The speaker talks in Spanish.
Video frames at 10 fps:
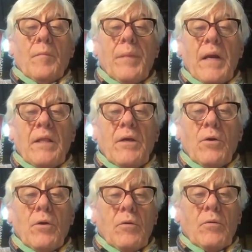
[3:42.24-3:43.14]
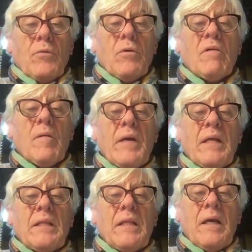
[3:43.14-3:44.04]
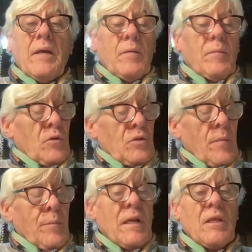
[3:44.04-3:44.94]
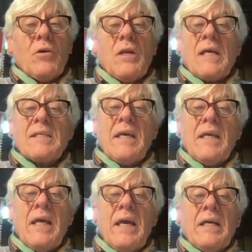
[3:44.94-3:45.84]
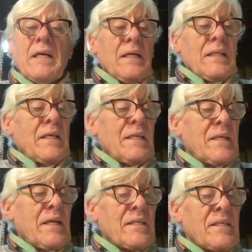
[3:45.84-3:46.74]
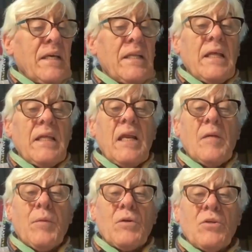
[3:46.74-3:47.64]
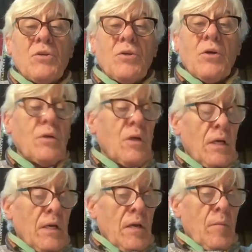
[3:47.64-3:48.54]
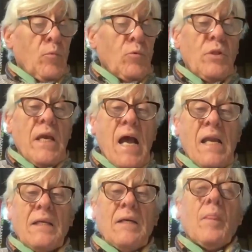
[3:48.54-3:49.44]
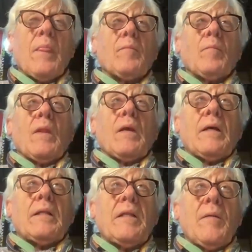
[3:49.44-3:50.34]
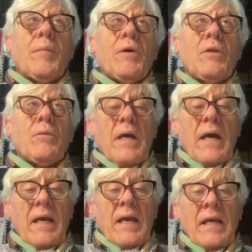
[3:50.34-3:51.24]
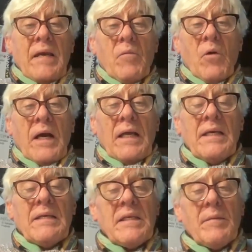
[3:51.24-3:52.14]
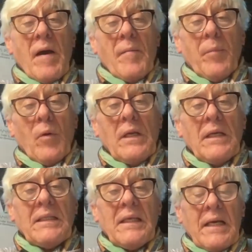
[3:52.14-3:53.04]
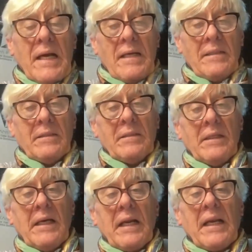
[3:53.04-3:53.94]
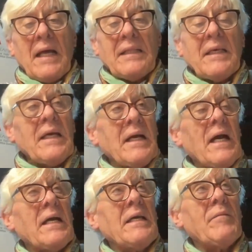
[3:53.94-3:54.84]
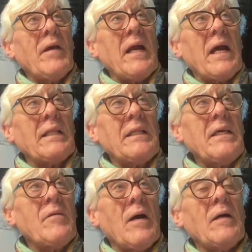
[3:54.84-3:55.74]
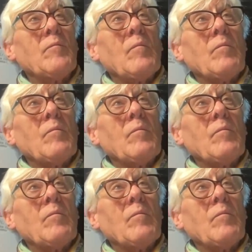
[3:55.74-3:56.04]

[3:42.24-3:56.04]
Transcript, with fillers: perdió nuevamente, o sea, perdió la sede de ser sede de la exposición mundial después de una equivocadísima política errática y vengativa,